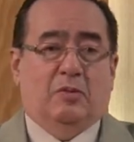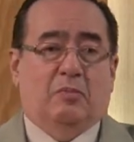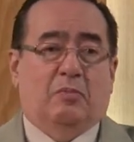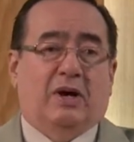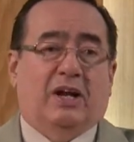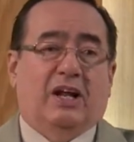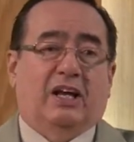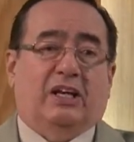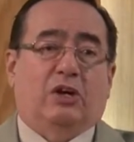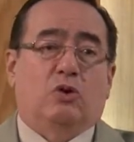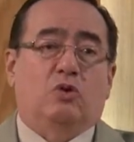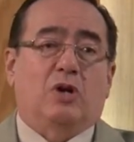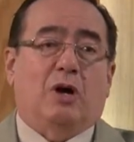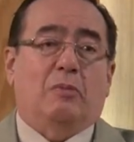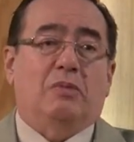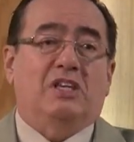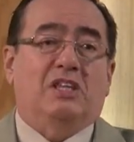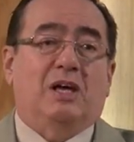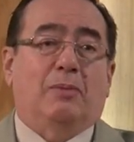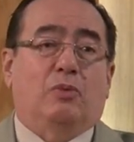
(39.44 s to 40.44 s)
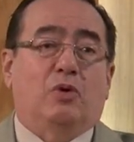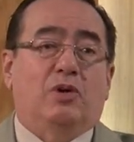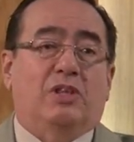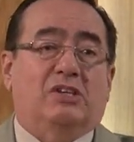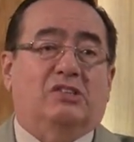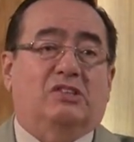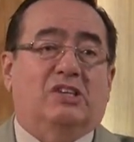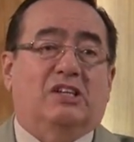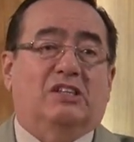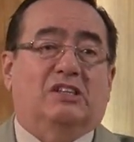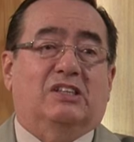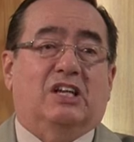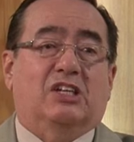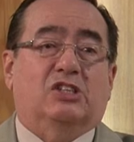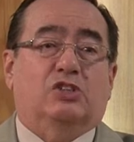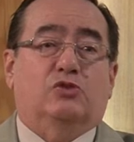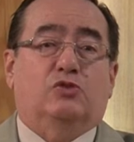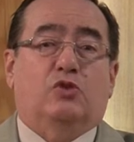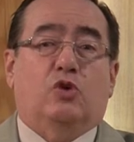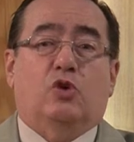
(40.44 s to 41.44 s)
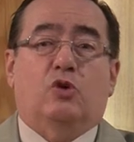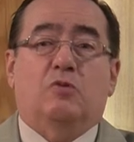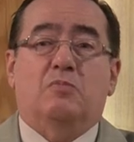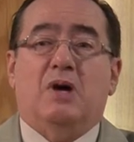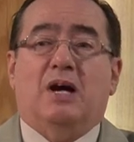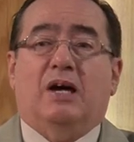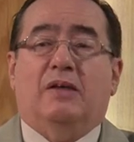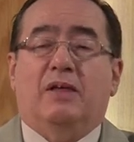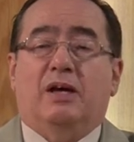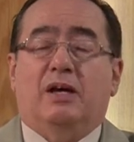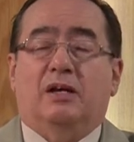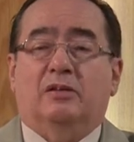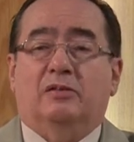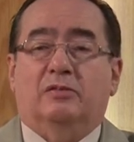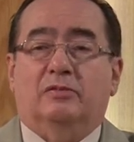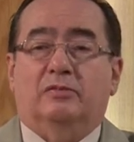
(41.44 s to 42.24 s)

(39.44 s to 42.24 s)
para que una vida pueda ser transformada.